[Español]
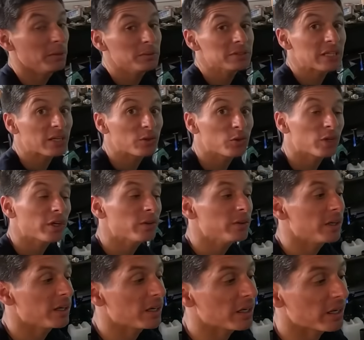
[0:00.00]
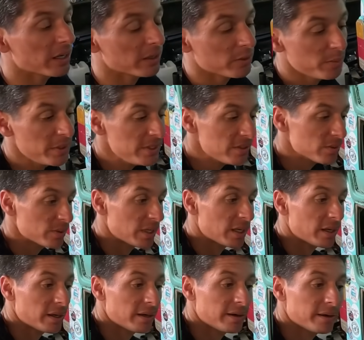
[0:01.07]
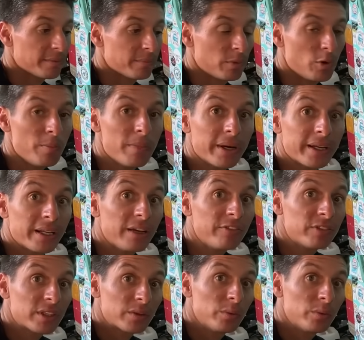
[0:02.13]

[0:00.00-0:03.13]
vamos a colocar una, ¿cómo es? Una bomba de nafta